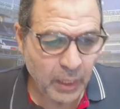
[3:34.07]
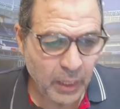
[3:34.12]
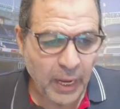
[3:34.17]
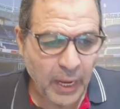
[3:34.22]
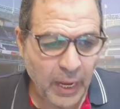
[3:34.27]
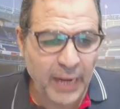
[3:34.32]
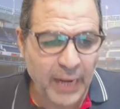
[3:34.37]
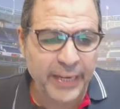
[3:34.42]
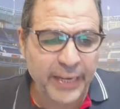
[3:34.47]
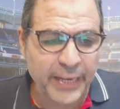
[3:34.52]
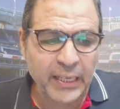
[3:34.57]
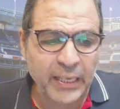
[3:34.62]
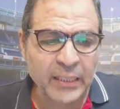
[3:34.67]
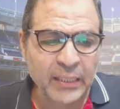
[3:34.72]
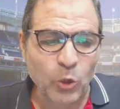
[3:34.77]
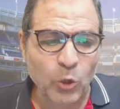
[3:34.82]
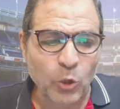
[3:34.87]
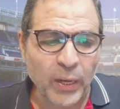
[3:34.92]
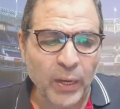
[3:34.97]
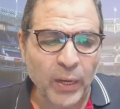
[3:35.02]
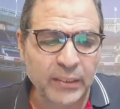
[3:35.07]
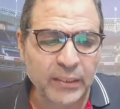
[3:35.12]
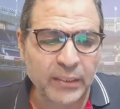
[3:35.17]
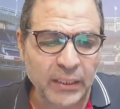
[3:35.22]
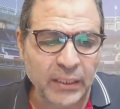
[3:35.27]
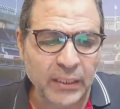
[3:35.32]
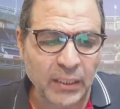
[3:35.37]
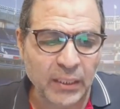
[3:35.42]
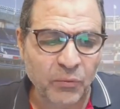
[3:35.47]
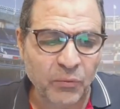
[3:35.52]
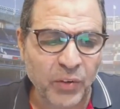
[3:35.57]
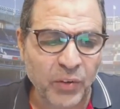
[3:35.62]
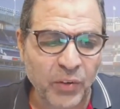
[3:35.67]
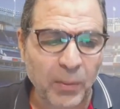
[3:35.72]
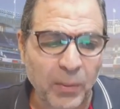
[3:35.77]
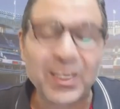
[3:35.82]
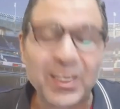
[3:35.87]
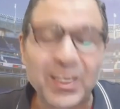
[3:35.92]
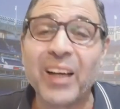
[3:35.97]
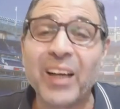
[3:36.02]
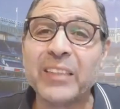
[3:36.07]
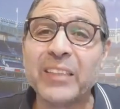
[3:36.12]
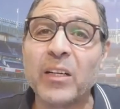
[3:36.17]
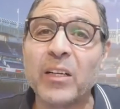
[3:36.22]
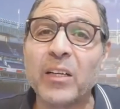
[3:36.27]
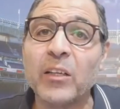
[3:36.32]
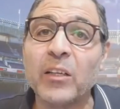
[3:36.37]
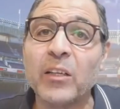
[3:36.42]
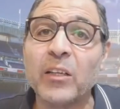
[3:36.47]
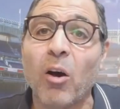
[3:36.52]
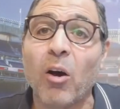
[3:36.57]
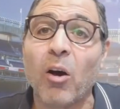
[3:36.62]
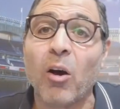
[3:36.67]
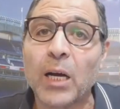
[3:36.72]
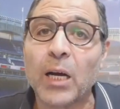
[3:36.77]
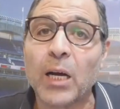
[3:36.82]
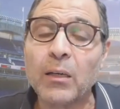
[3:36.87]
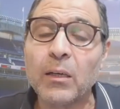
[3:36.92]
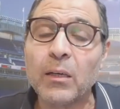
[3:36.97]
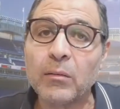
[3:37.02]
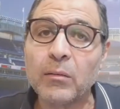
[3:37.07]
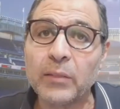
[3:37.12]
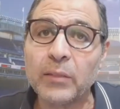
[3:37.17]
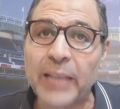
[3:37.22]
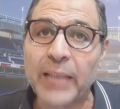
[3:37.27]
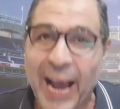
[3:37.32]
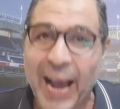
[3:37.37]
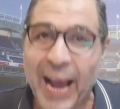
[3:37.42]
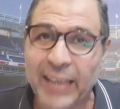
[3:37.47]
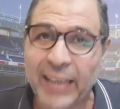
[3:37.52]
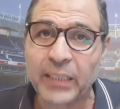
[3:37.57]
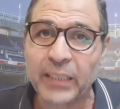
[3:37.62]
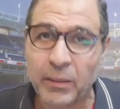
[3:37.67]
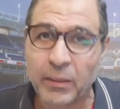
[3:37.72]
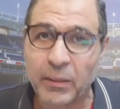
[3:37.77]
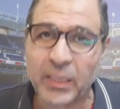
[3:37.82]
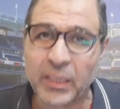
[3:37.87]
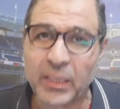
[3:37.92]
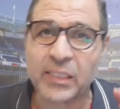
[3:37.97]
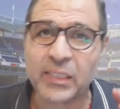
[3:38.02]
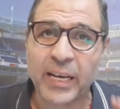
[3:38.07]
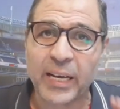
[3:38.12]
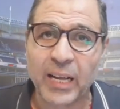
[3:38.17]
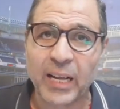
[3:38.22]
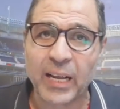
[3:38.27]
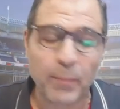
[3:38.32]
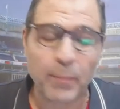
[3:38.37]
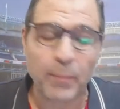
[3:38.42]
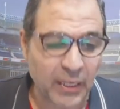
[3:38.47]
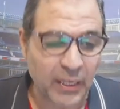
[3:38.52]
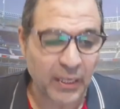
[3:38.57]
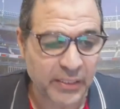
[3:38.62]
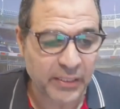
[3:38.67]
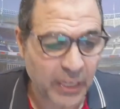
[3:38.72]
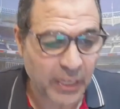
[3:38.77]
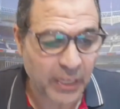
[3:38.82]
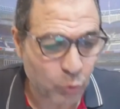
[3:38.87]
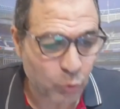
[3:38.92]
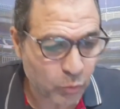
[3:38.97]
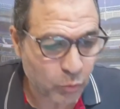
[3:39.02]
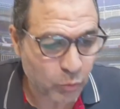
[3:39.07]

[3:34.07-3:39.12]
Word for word: قال لك احنا دلوقتي في مرحله الاداره ده عادل لسه الكلام على لسانه